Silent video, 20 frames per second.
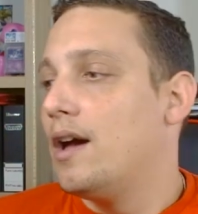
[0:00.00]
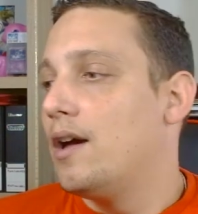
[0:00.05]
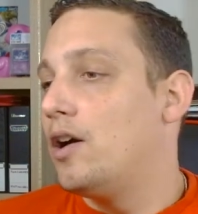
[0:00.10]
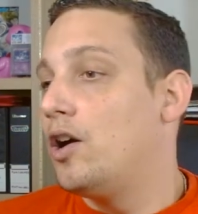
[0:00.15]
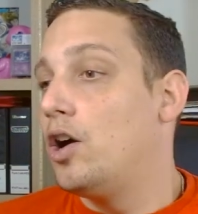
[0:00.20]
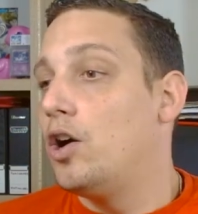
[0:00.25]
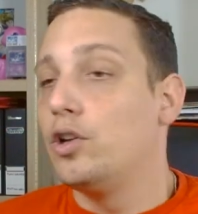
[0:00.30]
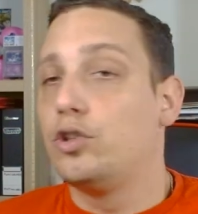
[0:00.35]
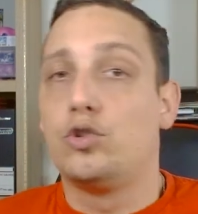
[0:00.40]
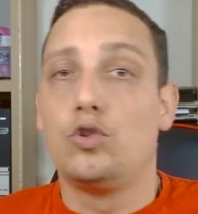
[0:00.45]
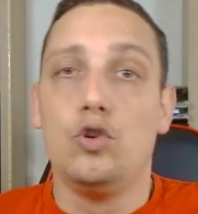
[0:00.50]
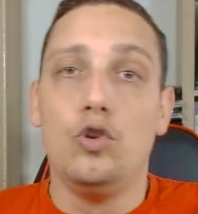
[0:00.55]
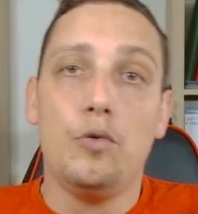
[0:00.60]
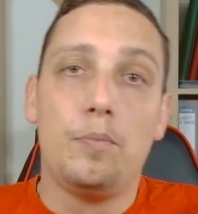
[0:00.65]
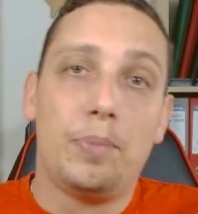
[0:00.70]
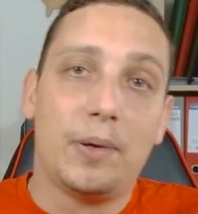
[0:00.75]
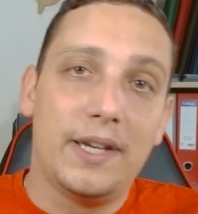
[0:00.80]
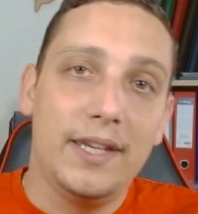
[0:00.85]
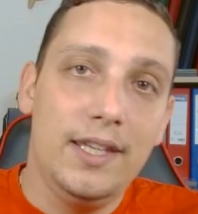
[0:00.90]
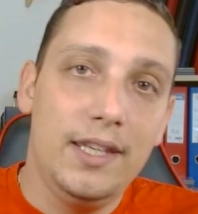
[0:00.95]
euh, que le
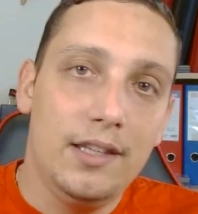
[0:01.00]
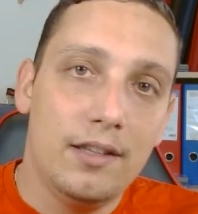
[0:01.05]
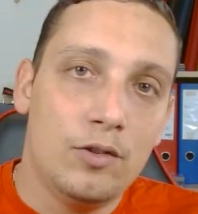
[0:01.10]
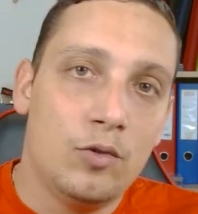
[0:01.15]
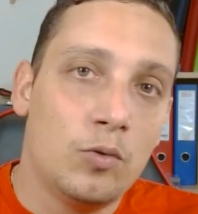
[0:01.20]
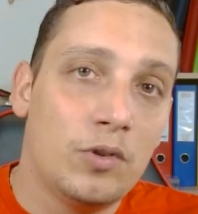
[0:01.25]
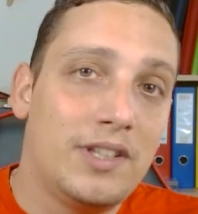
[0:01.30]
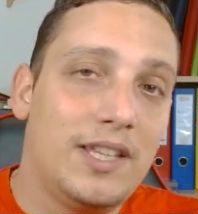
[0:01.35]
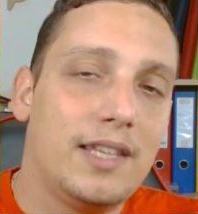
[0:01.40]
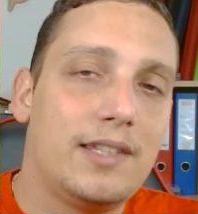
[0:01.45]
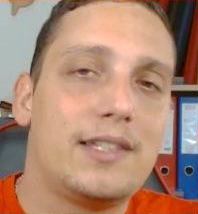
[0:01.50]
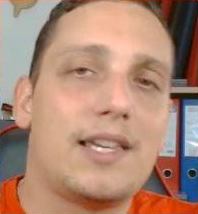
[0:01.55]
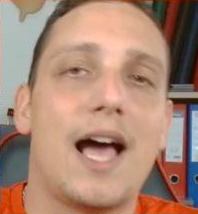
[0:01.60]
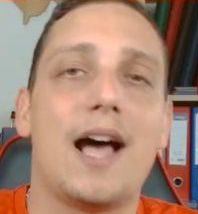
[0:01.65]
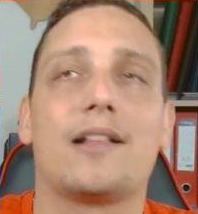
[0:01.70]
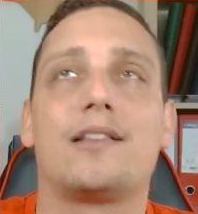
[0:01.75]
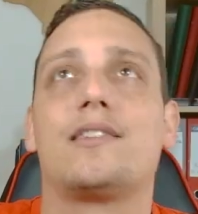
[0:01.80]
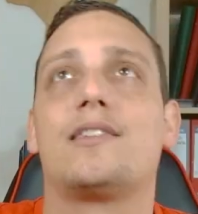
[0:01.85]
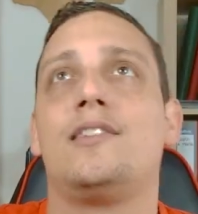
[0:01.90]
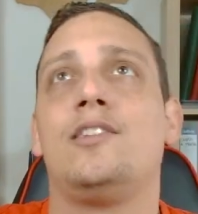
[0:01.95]
prix donc des
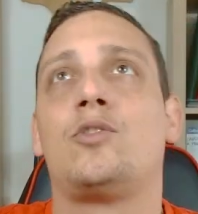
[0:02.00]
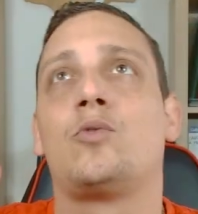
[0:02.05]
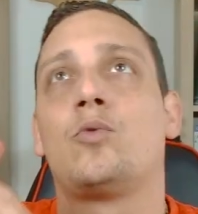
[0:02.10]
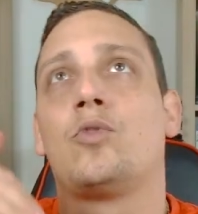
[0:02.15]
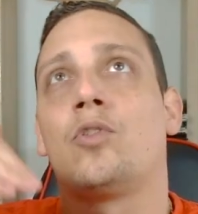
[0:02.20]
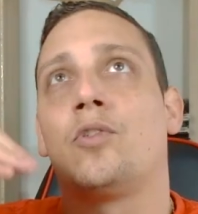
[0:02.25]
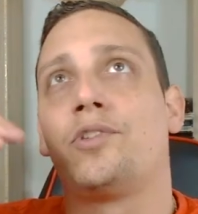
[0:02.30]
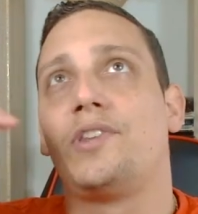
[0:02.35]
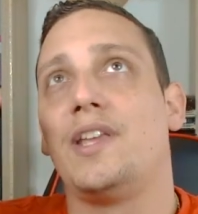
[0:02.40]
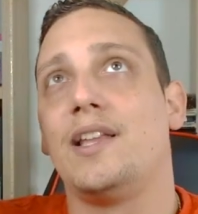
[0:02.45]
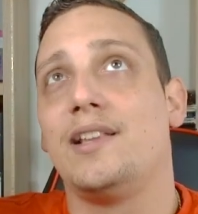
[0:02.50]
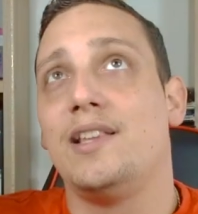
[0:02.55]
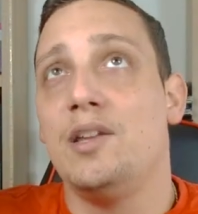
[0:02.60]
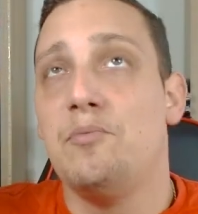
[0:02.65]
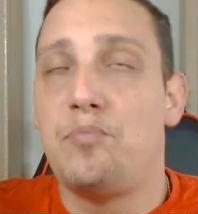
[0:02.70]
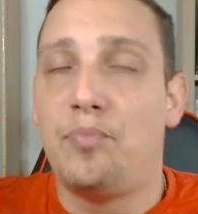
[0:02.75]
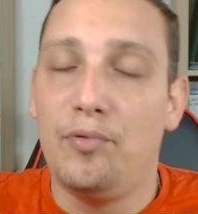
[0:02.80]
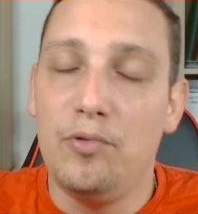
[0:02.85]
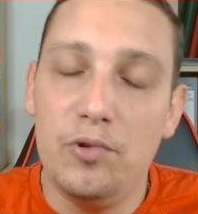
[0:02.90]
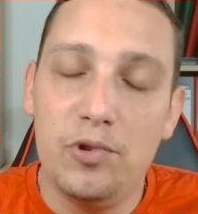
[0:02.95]
cartes qui sont censées être les
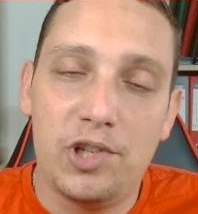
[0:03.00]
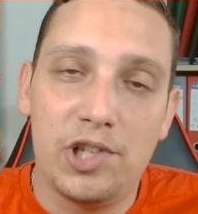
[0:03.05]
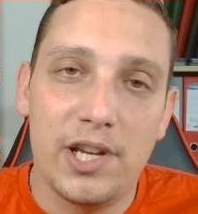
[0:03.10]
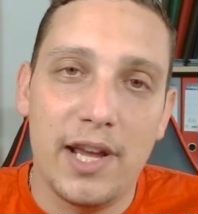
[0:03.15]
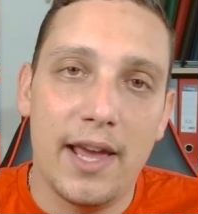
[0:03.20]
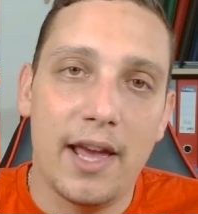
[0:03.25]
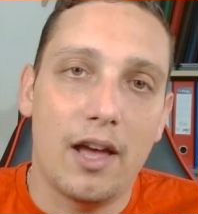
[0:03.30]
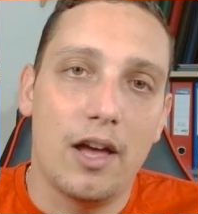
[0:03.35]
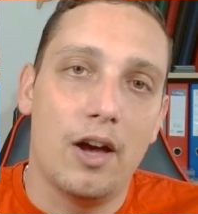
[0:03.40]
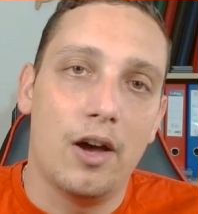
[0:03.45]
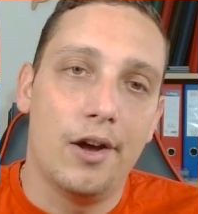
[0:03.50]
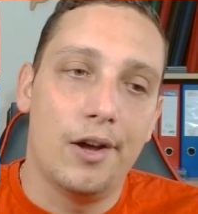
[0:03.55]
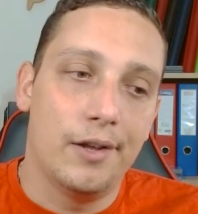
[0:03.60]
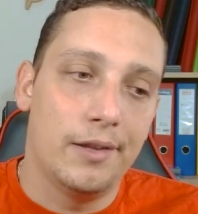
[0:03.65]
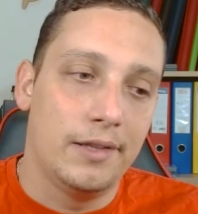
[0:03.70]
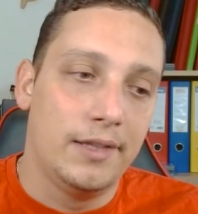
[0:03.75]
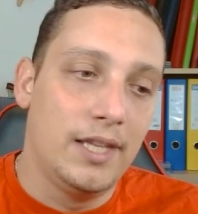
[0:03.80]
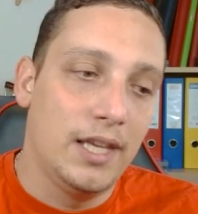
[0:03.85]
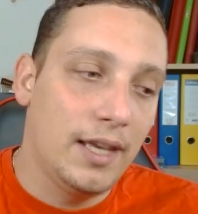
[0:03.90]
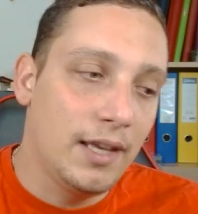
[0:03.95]
plus chères euh,
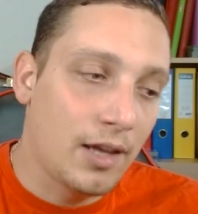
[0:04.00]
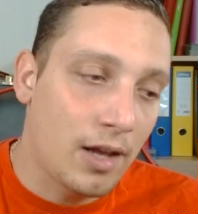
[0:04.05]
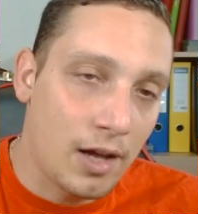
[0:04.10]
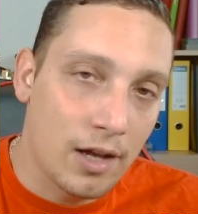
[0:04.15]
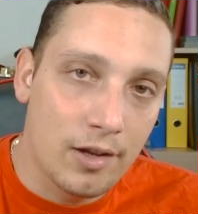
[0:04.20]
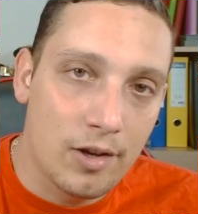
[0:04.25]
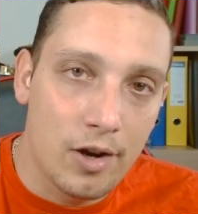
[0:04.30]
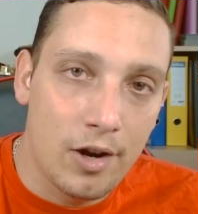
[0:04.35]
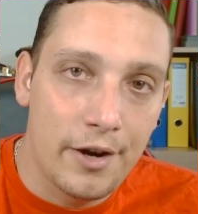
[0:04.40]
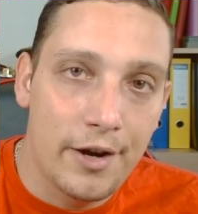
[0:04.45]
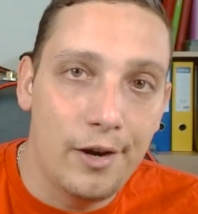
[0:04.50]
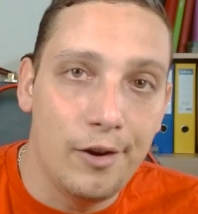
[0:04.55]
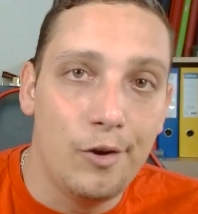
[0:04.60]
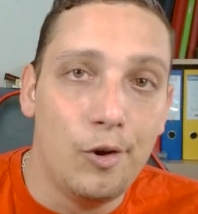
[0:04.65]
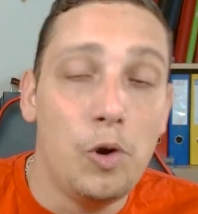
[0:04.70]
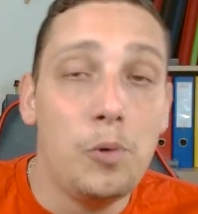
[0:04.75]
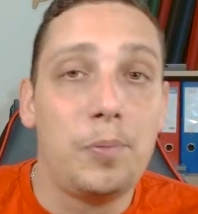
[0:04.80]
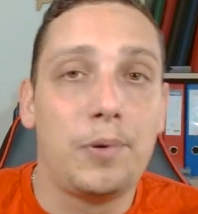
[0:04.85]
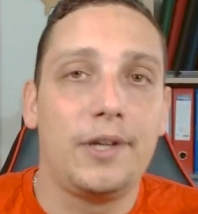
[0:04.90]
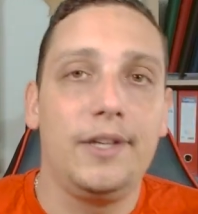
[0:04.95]
dégringole
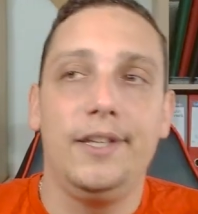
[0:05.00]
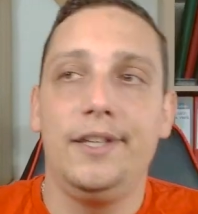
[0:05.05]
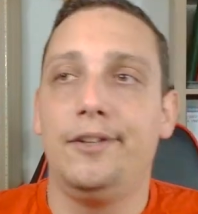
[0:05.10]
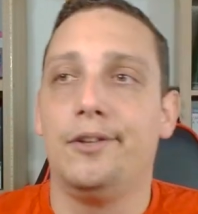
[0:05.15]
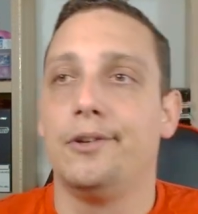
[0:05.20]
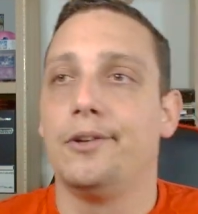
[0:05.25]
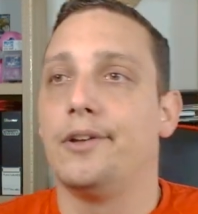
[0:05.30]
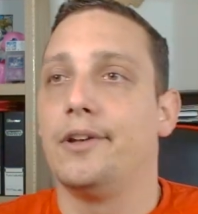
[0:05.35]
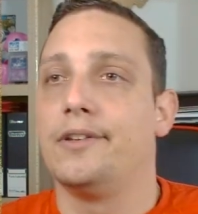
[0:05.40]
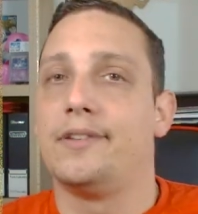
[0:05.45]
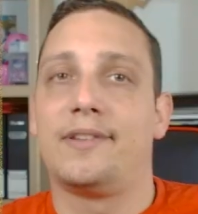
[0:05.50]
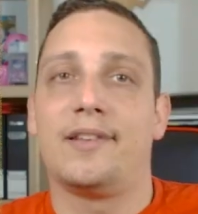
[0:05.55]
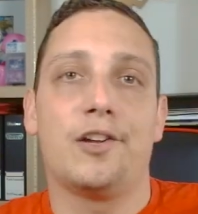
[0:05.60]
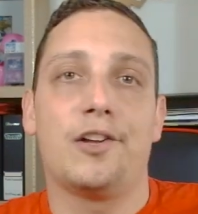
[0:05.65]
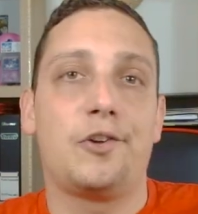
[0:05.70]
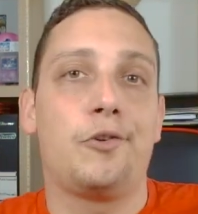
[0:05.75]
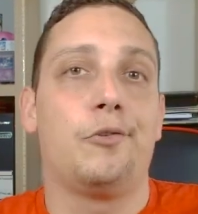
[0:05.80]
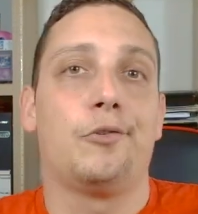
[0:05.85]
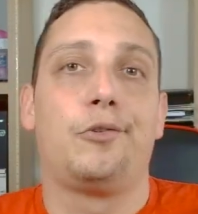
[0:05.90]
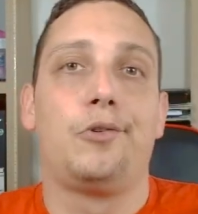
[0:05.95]
au prix de
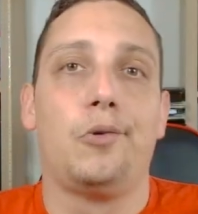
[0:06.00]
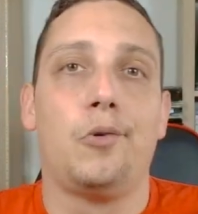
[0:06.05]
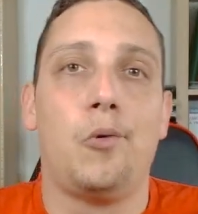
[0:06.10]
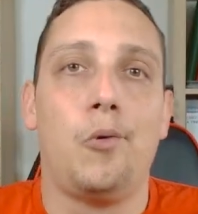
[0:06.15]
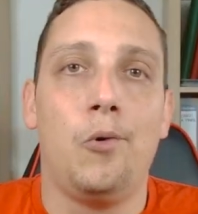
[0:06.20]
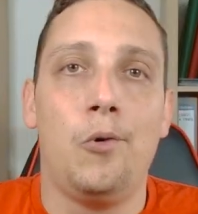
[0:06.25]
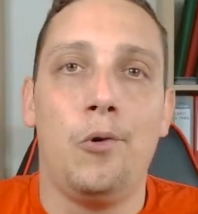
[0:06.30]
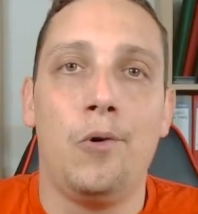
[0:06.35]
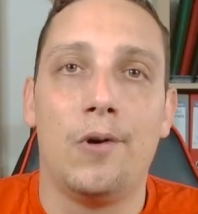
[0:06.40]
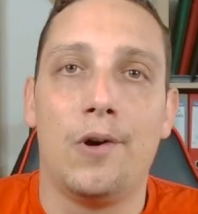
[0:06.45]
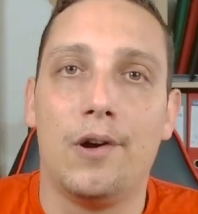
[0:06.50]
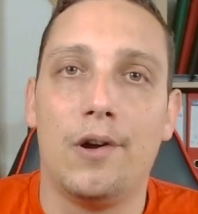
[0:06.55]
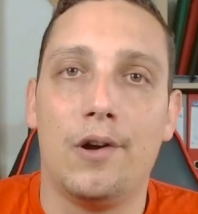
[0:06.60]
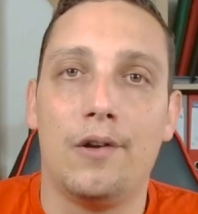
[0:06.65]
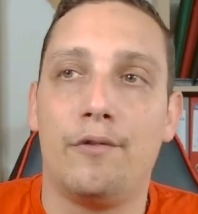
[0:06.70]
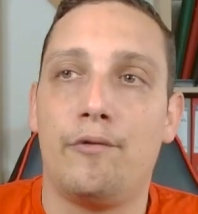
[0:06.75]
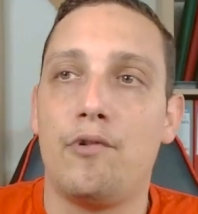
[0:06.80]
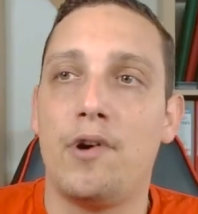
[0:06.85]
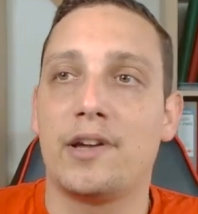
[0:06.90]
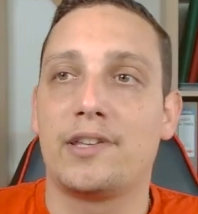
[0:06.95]
50 euros euh,
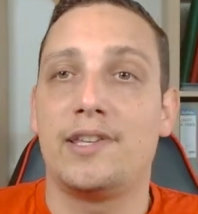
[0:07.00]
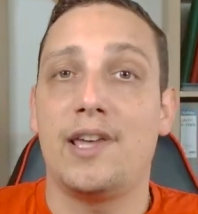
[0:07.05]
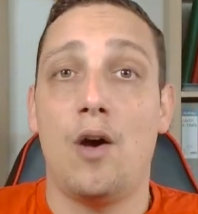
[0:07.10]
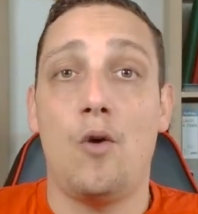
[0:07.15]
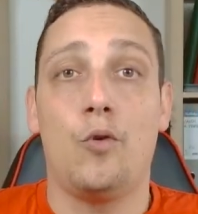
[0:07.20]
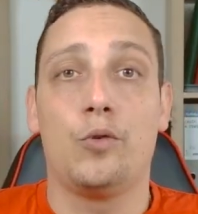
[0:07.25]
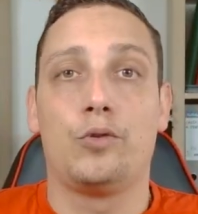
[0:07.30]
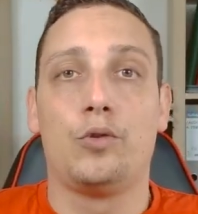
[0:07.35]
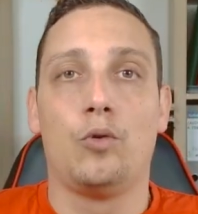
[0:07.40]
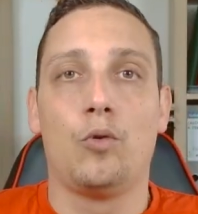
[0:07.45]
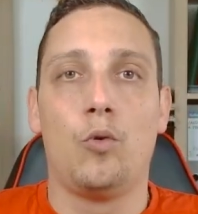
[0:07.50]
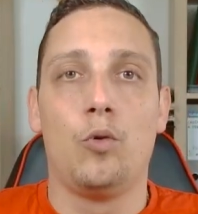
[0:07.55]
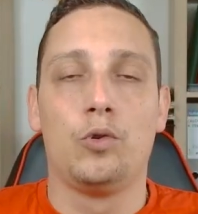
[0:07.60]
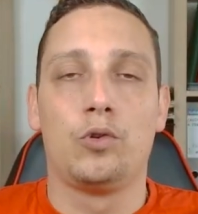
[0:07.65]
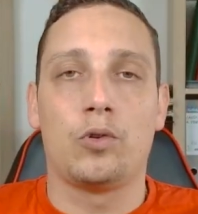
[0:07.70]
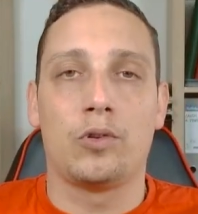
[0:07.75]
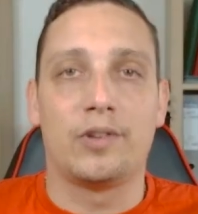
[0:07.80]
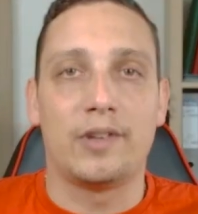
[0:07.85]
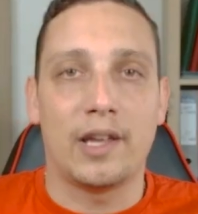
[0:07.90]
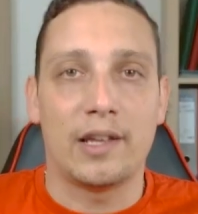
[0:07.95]
voire 40 euros
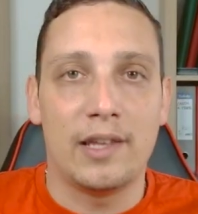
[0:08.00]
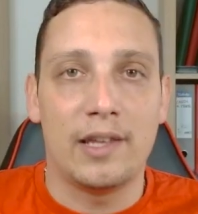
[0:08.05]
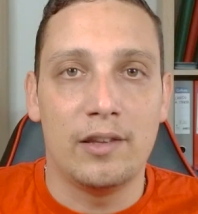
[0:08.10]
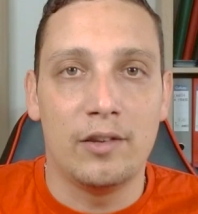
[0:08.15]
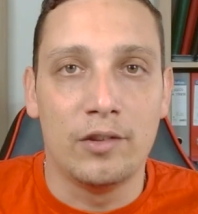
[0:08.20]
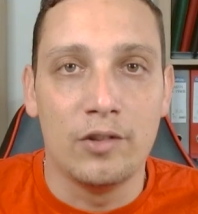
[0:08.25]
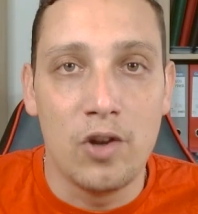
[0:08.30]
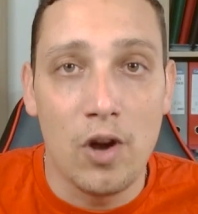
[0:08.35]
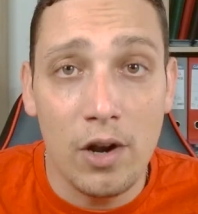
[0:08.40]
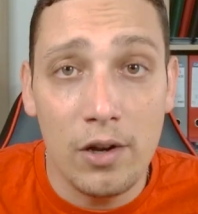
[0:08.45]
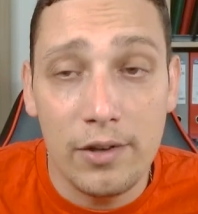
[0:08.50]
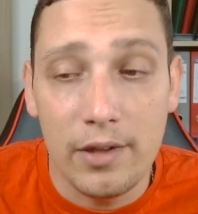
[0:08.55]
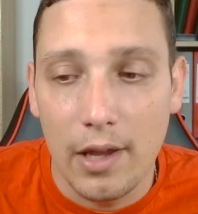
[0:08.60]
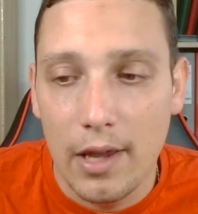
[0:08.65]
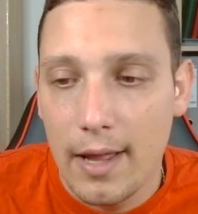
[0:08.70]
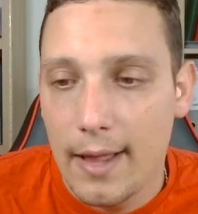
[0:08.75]
sur certaines gold,